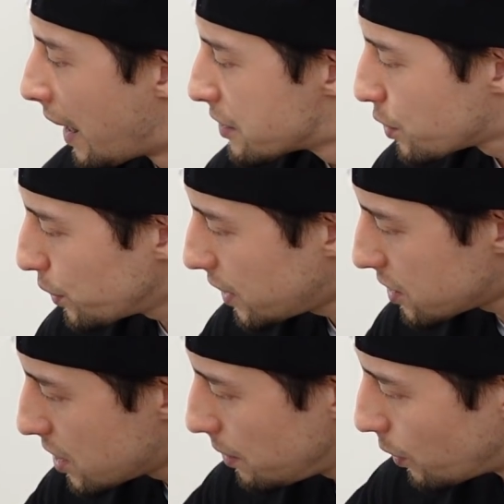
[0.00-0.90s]
そういった
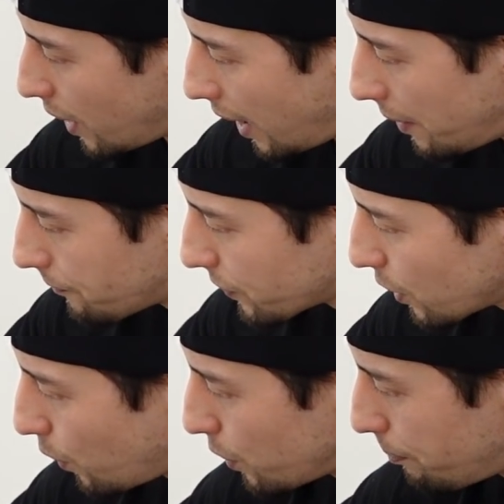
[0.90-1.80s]
チームは
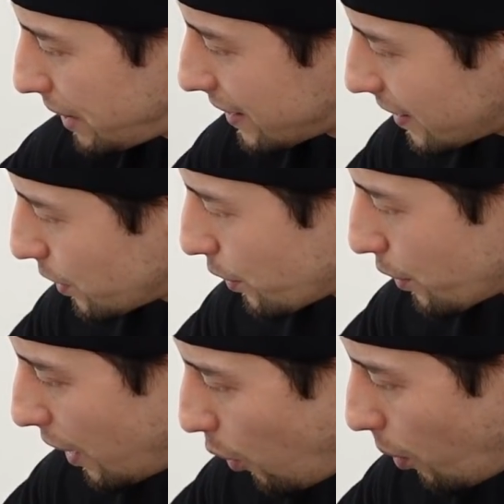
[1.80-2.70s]
この
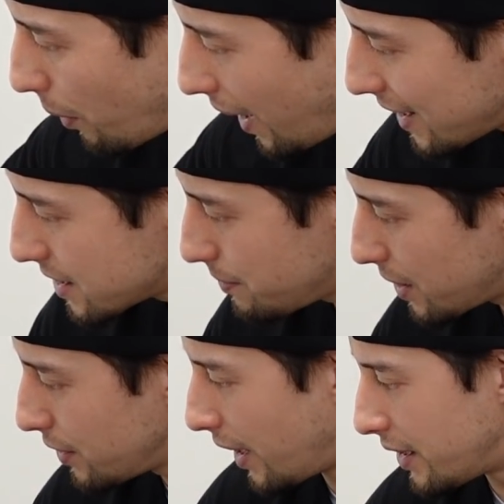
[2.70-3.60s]
ピックアンドロールがほぼ始ま
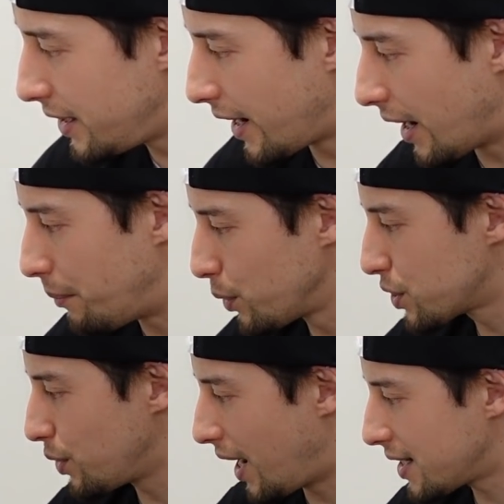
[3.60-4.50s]
るや否やも
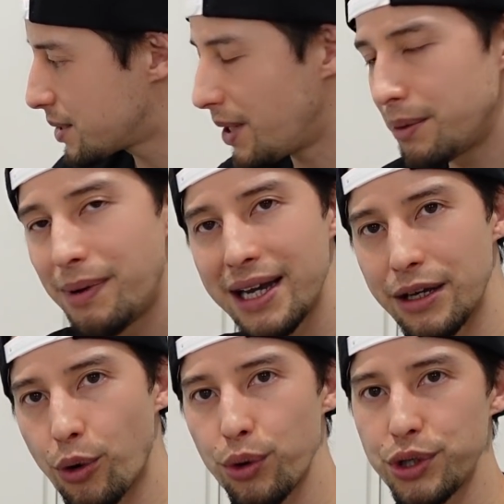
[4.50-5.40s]
しくは始まる前
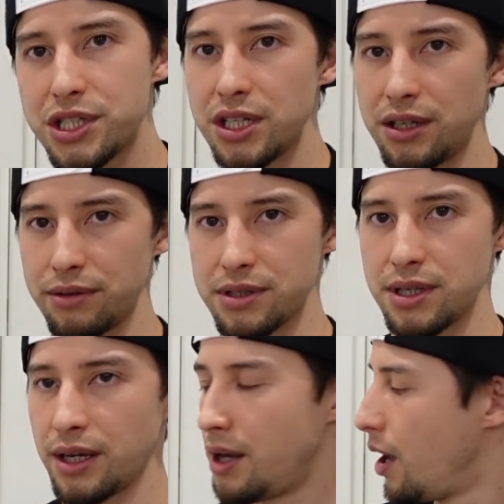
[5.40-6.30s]
にこの位置にいるんです
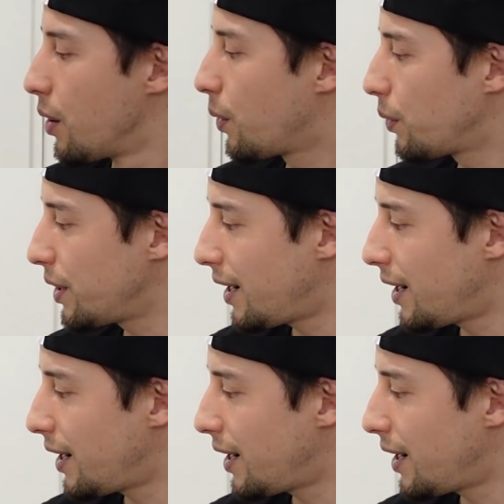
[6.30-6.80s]
ねここで